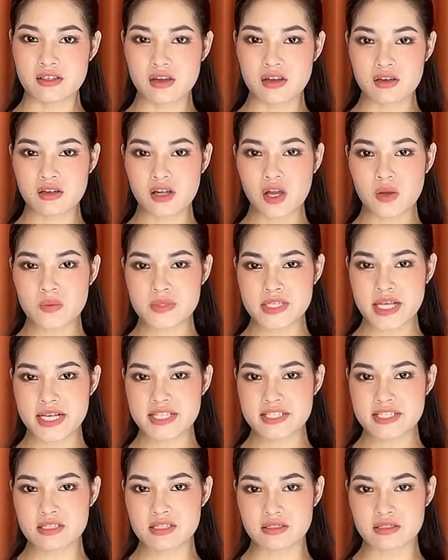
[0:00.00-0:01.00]
Đường công
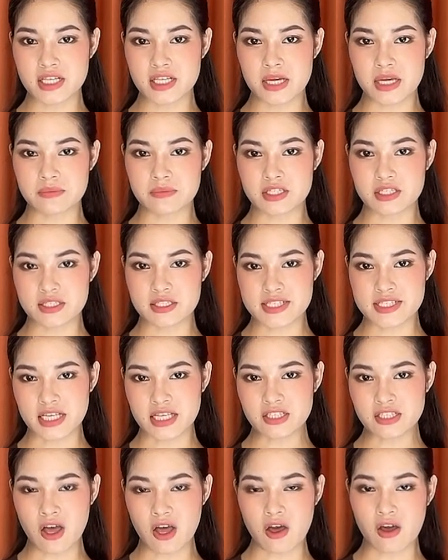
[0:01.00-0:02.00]
danh sự nghiệp được
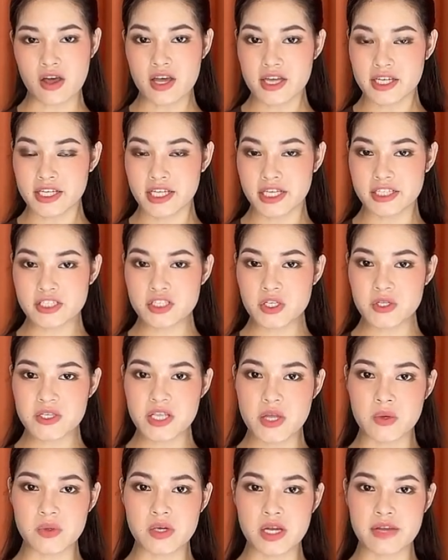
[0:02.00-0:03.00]
sáng tỏ khiến cho
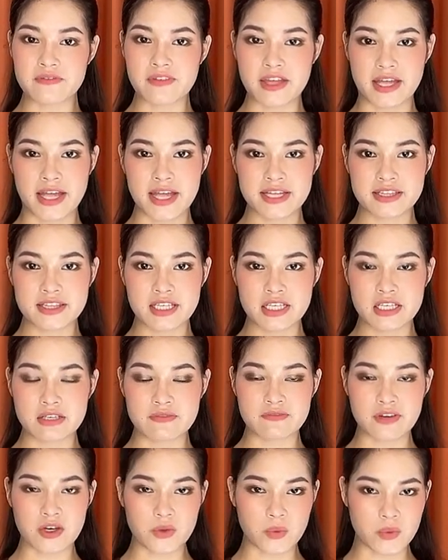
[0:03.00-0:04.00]
nhiều người phải ghen
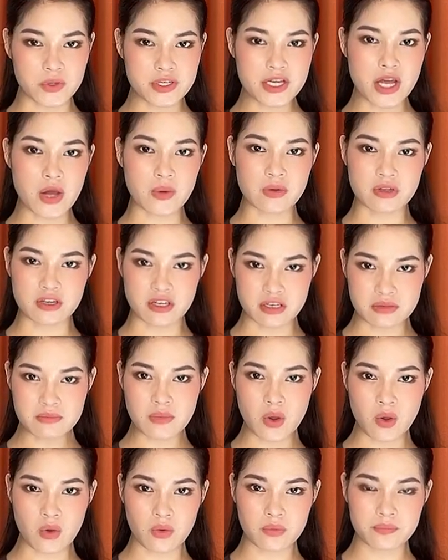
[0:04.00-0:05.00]
tị và cúi đầu
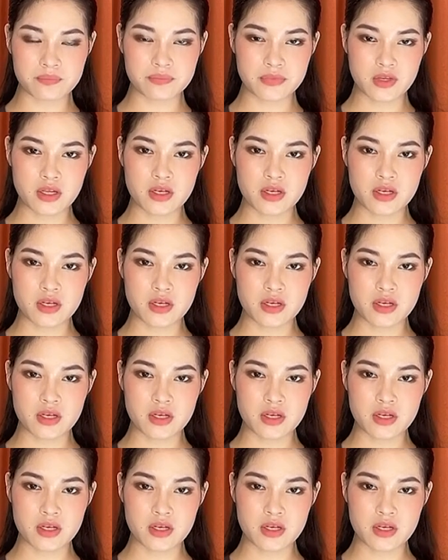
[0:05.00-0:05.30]
ngưỡng mộ.